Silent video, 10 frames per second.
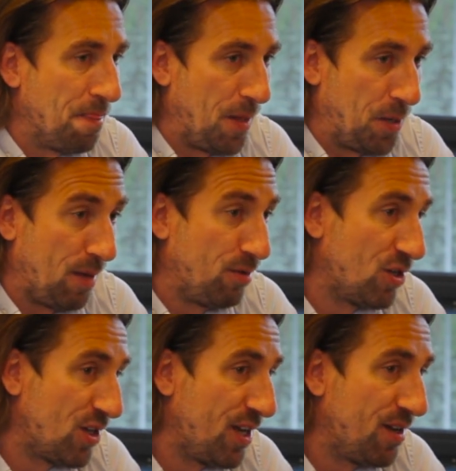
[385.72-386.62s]
No to ja
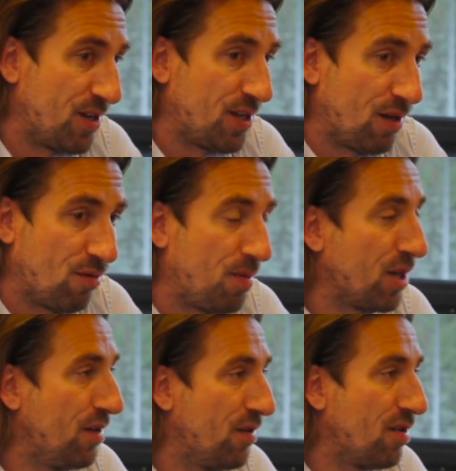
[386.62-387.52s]
myślę, że ten, że ten
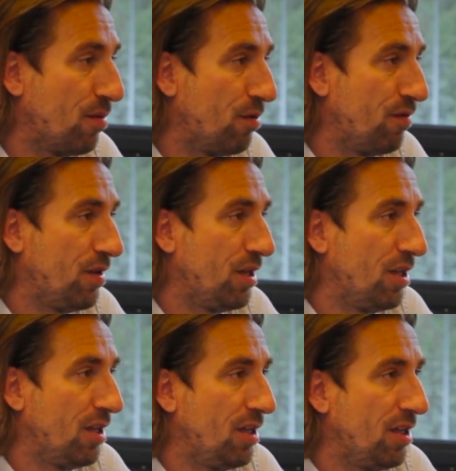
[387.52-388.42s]
chłopak nie wie co
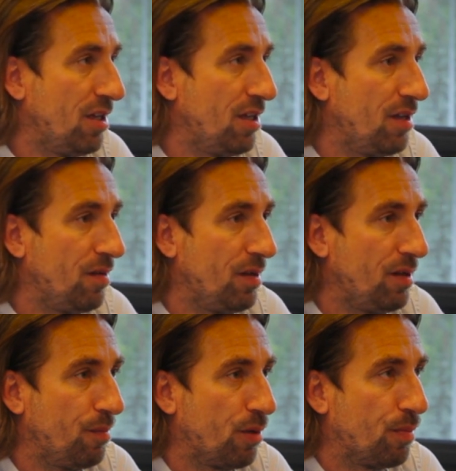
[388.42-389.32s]
mówi i,
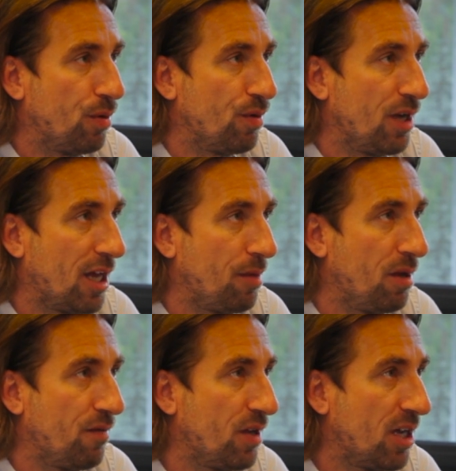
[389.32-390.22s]
i, i proponuje
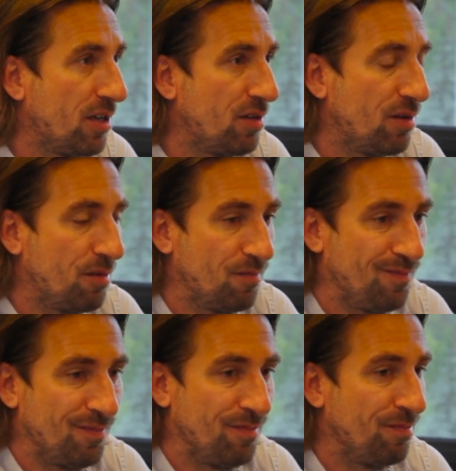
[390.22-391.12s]
najpierw wyjechać do
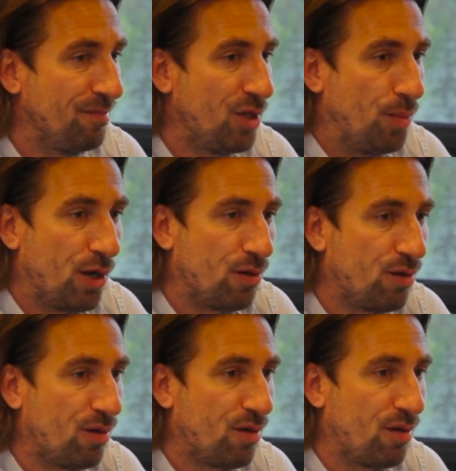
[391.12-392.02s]
dobrego
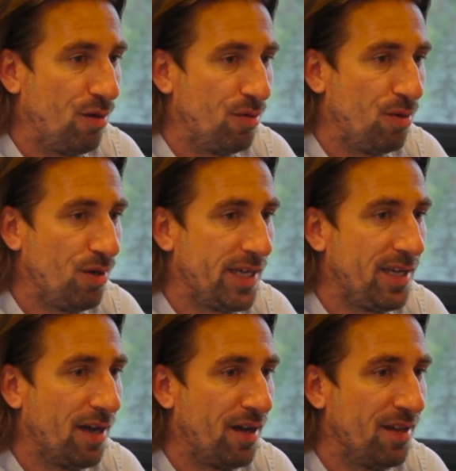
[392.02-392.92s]
klubu
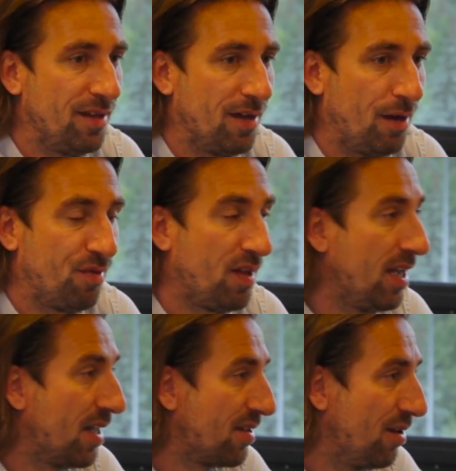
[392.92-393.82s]
ligi e,
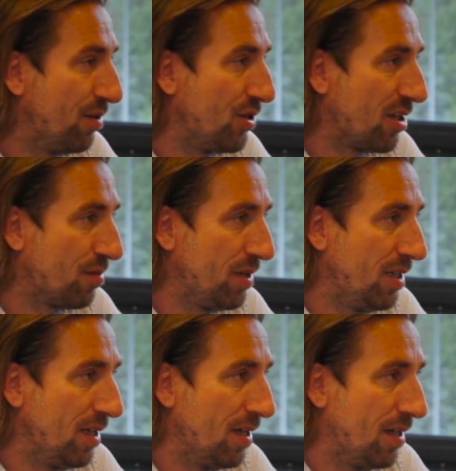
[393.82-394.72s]
austriackiej chociażby